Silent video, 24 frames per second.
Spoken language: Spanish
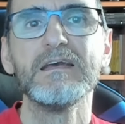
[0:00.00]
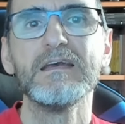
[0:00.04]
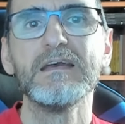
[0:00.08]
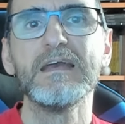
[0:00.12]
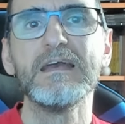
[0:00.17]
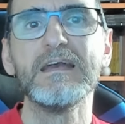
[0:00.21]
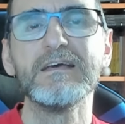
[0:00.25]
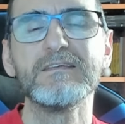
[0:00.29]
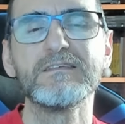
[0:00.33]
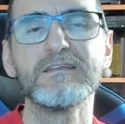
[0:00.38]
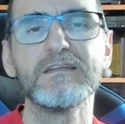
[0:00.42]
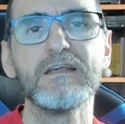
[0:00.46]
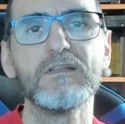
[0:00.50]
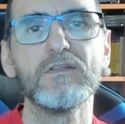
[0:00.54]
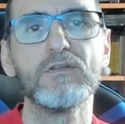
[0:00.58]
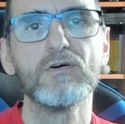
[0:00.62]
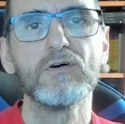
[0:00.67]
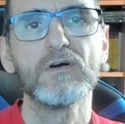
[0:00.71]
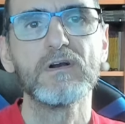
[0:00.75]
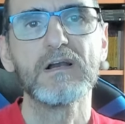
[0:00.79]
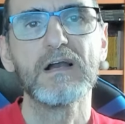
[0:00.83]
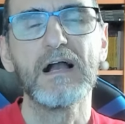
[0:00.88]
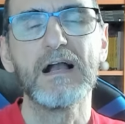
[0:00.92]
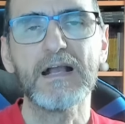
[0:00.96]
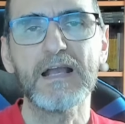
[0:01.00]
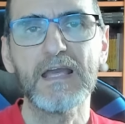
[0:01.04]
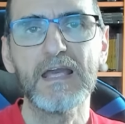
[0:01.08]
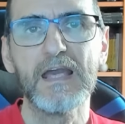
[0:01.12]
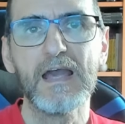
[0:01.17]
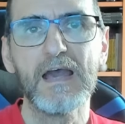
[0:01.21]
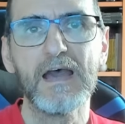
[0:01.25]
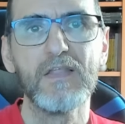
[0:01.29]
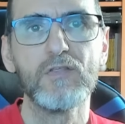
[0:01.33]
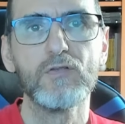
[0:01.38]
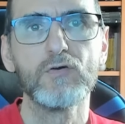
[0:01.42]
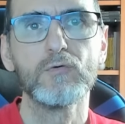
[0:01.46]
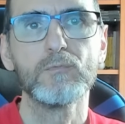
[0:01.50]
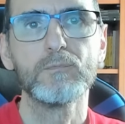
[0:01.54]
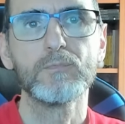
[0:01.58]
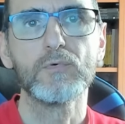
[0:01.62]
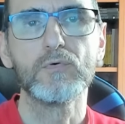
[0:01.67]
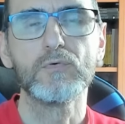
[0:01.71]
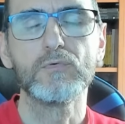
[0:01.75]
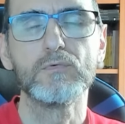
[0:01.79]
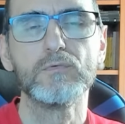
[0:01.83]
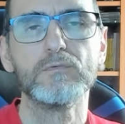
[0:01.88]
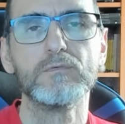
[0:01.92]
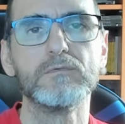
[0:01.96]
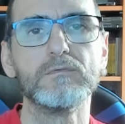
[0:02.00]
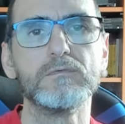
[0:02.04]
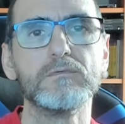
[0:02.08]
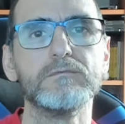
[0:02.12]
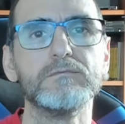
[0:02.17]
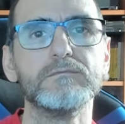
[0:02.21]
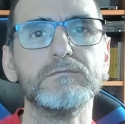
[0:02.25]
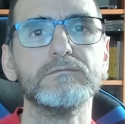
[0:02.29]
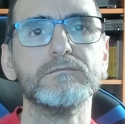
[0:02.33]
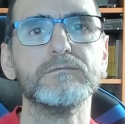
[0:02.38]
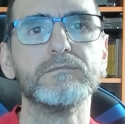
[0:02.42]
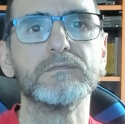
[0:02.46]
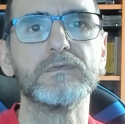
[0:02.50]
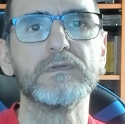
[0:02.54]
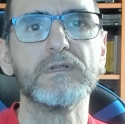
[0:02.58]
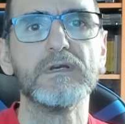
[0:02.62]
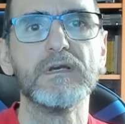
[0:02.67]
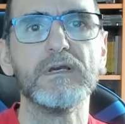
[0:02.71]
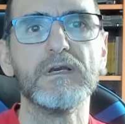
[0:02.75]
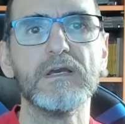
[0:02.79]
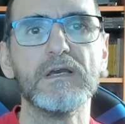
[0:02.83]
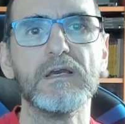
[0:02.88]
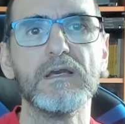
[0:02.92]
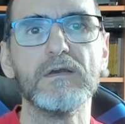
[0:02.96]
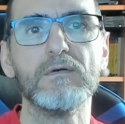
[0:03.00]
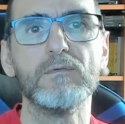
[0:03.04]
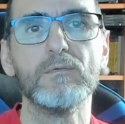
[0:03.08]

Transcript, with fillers: he sido hackeado por un eh,